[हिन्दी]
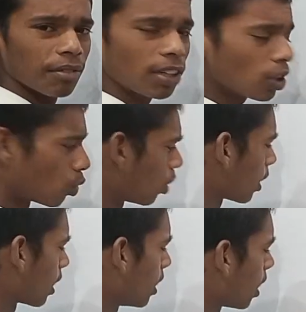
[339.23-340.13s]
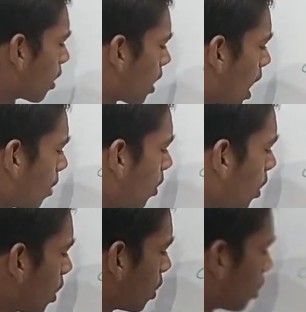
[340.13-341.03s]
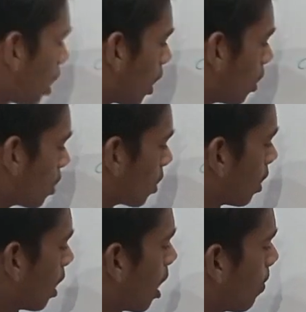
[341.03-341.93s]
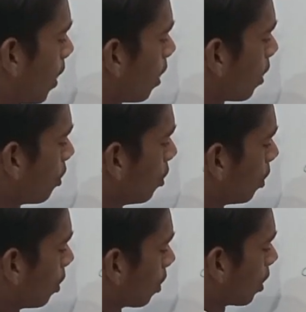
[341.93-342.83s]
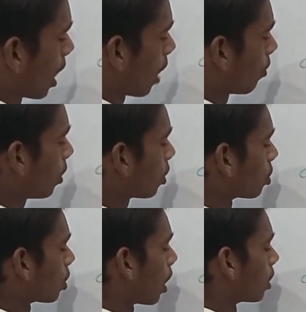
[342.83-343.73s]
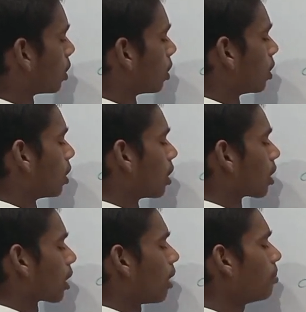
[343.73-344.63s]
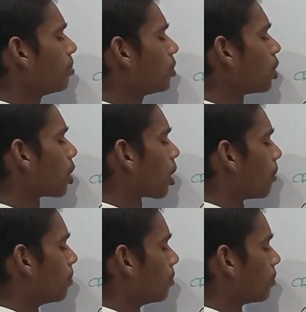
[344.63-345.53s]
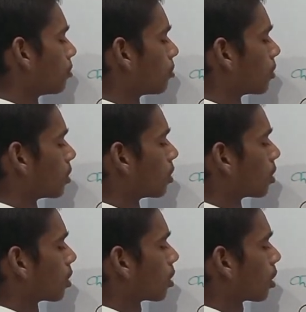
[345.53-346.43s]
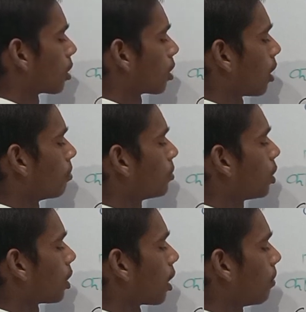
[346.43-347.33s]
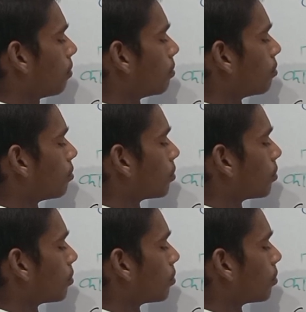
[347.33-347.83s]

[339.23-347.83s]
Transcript: कार्बनिक होने के लिए कार्बन के साथ क्या कहा मैंने कार्बन के साथ कम से कम कम से कम